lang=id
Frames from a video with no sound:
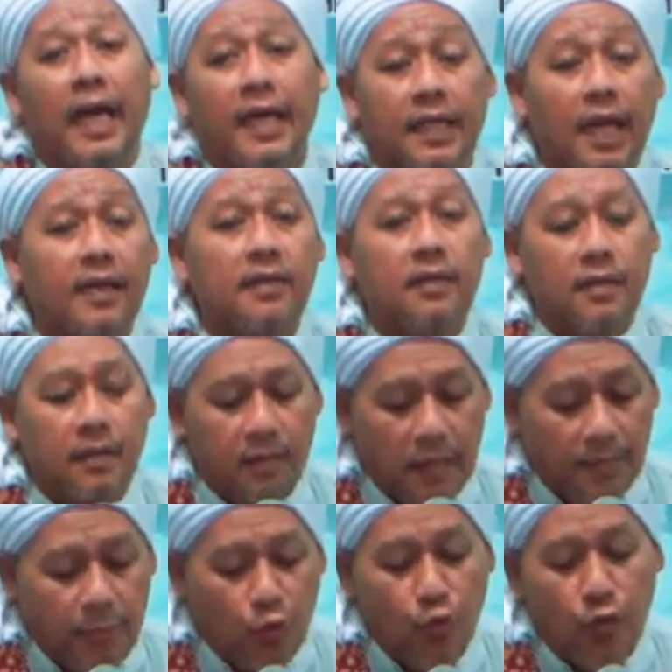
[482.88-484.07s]
kelahiran
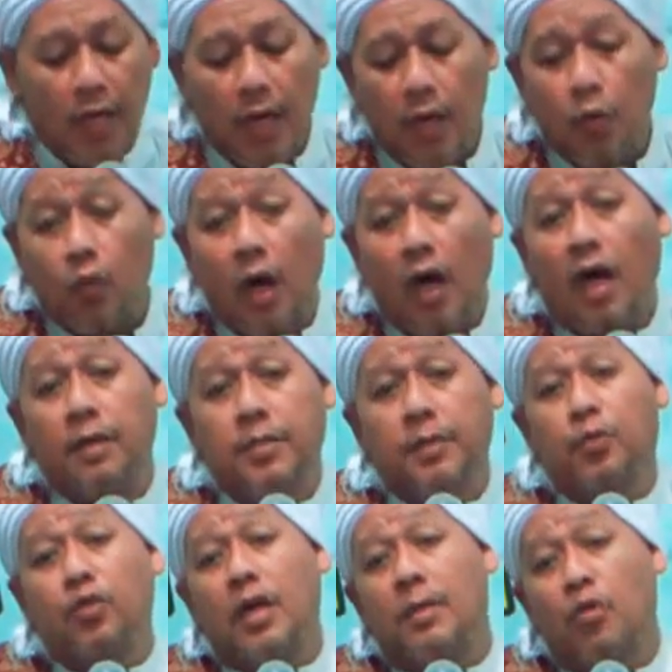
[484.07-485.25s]
Nabiuna wa
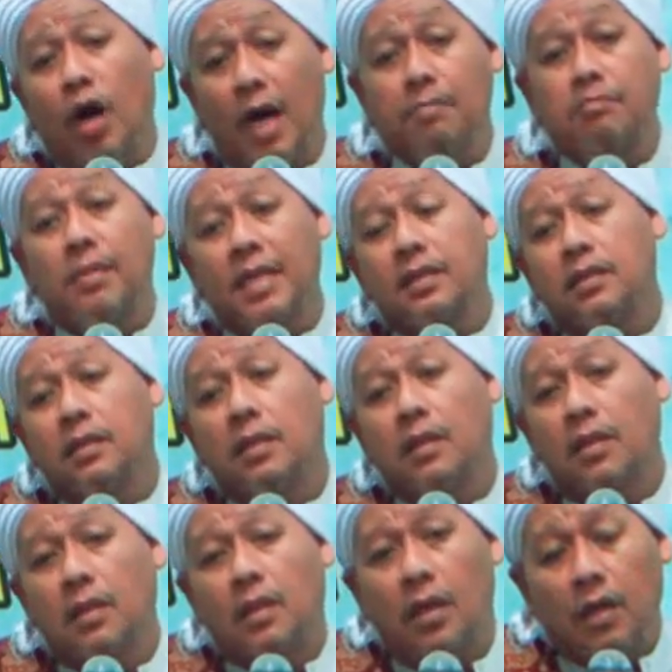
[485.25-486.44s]
Habibuna Muhammad
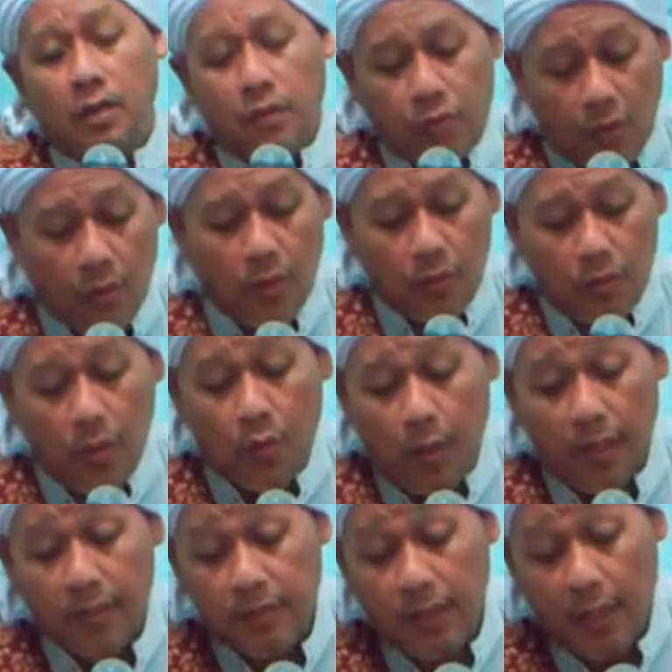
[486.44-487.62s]

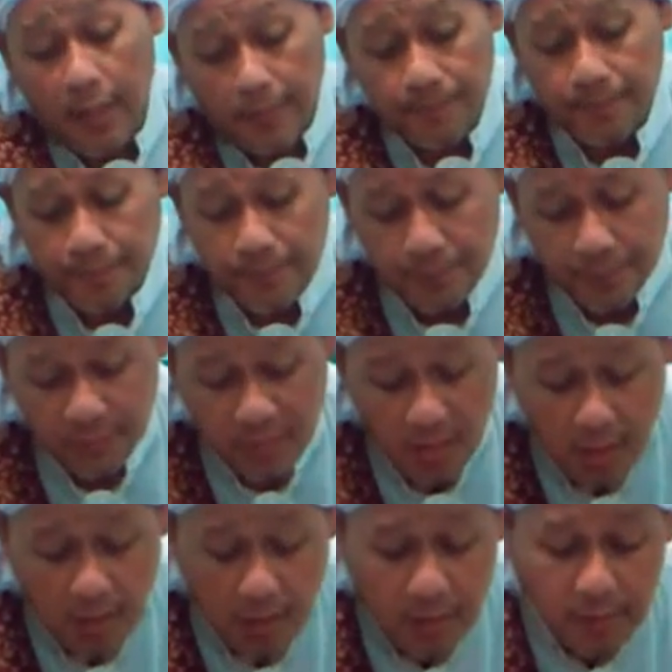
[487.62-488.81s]
sallallahu alaihi wasallam
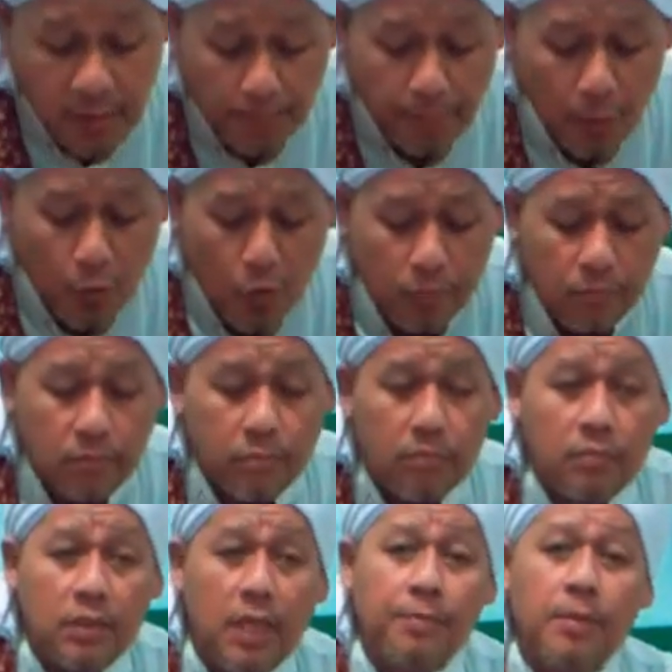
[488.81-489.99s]
Sebelum
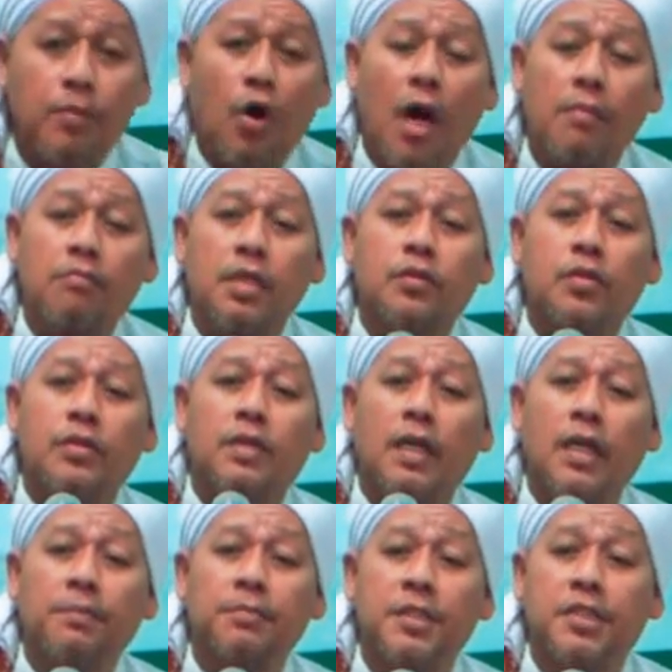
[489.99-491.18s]
Nabi Muhammad
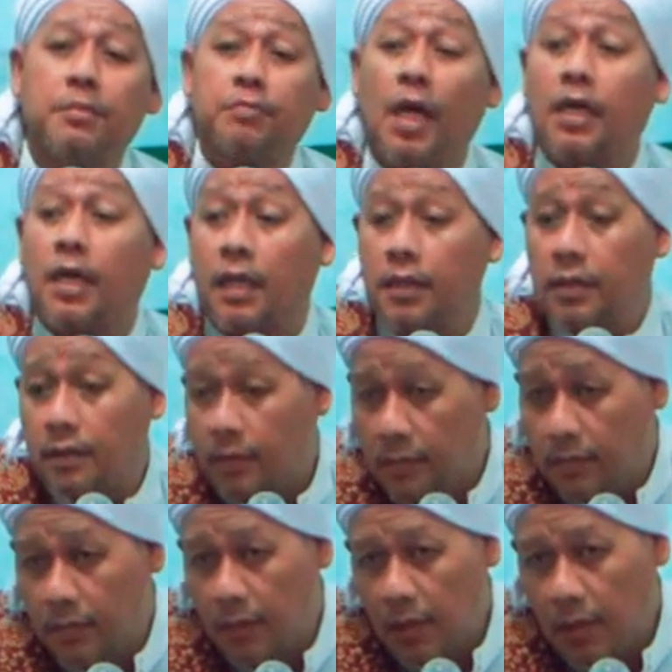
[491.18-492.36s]
SAW diciptakan,
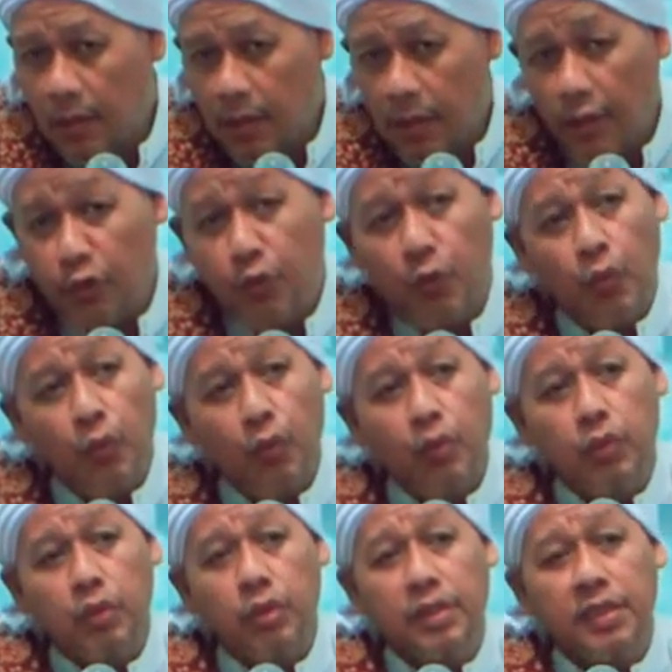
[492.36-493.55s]
itu
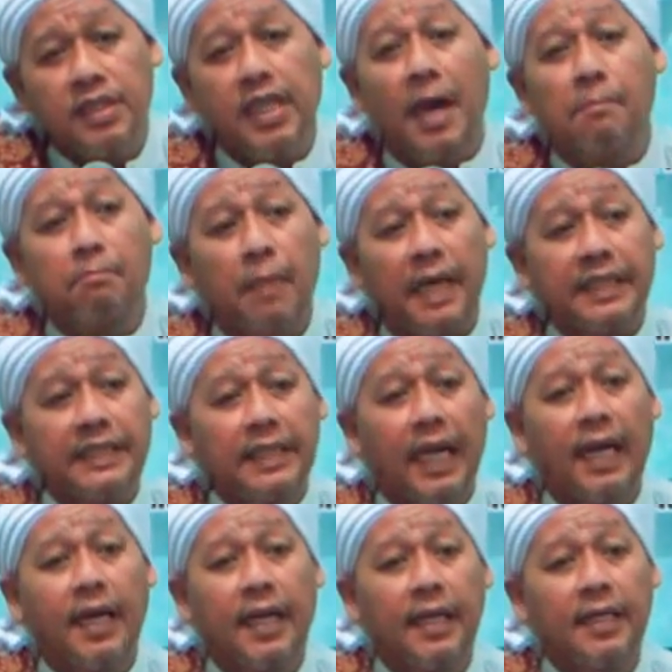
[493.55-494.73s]

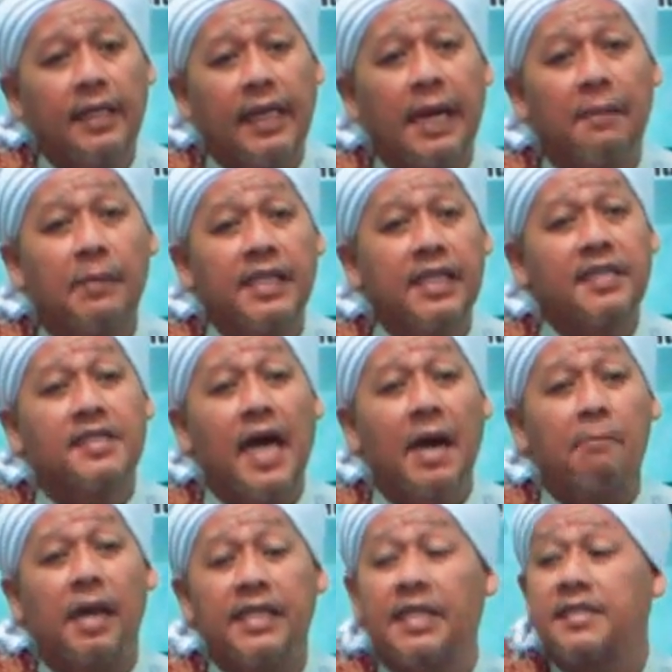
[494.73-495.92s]
zamannya, namanya
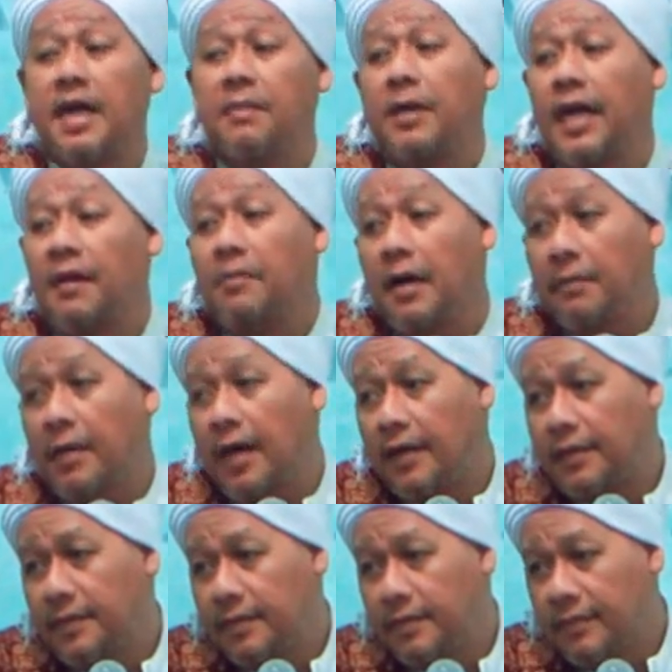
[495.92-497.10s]
zamannya zaman apa Pak?
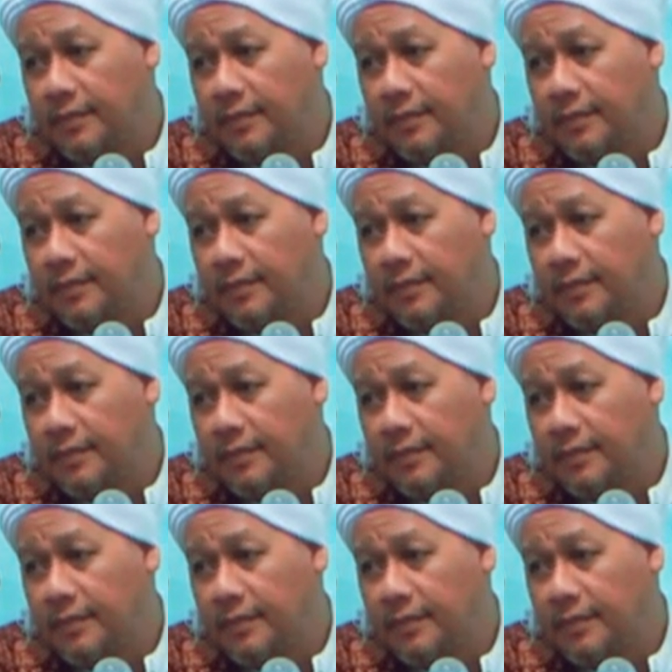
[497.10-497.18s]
